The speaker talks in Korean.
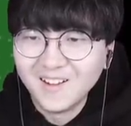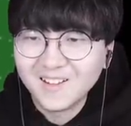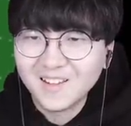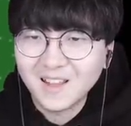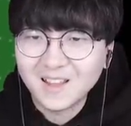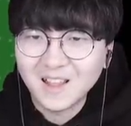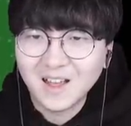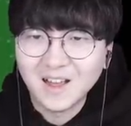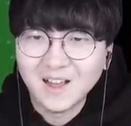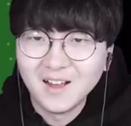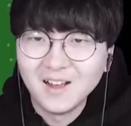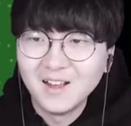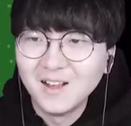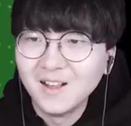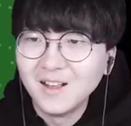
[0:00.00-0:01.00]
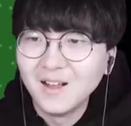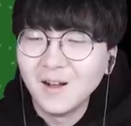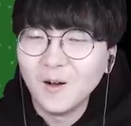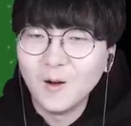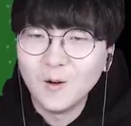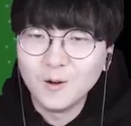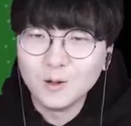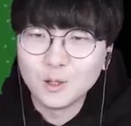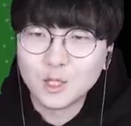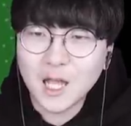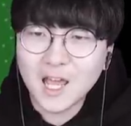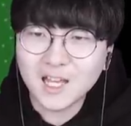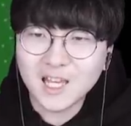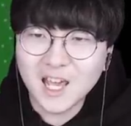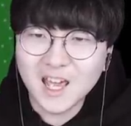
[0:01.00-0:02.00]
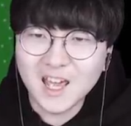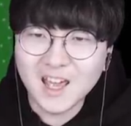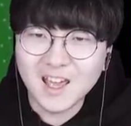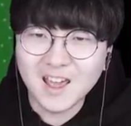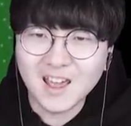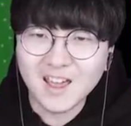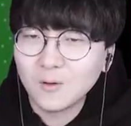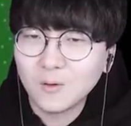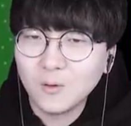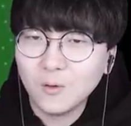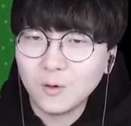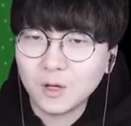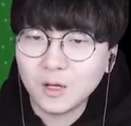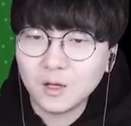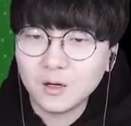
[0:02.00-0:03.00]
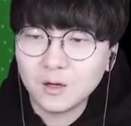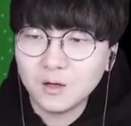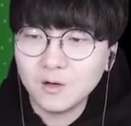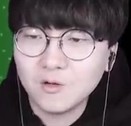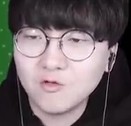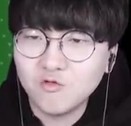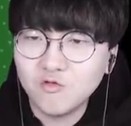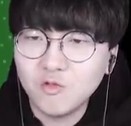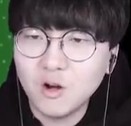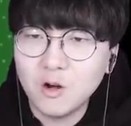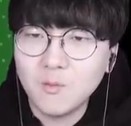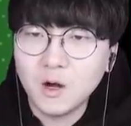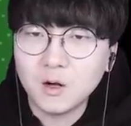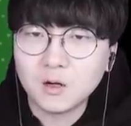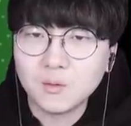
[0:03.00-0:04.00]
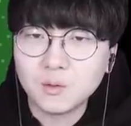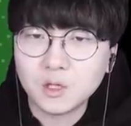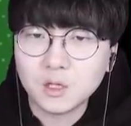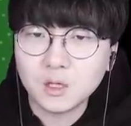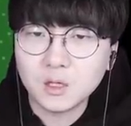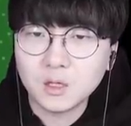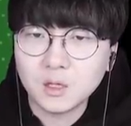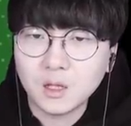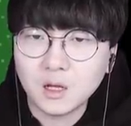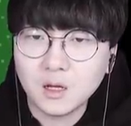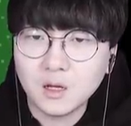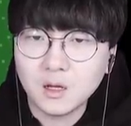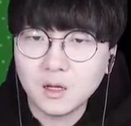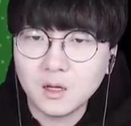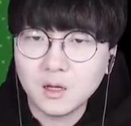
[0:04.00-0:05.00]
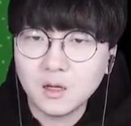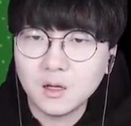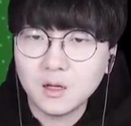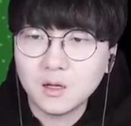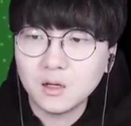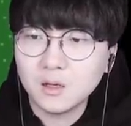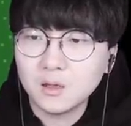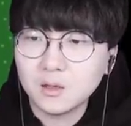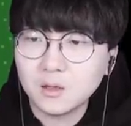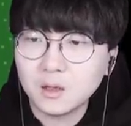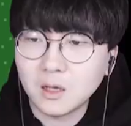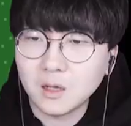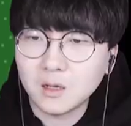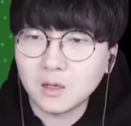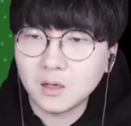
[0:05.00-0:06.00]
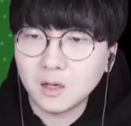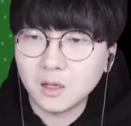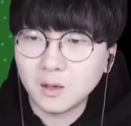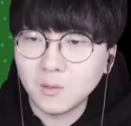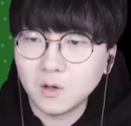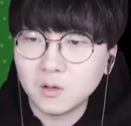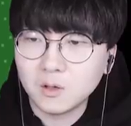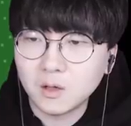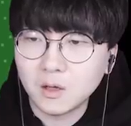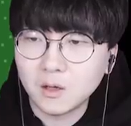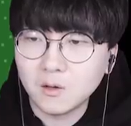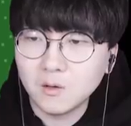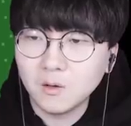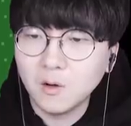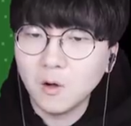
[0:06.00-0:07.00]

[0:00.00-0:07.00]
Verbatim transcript: 됐다. 어우 스테이키! 고기를 구워 먹읍시다. 스테이크 하나 먹을게요.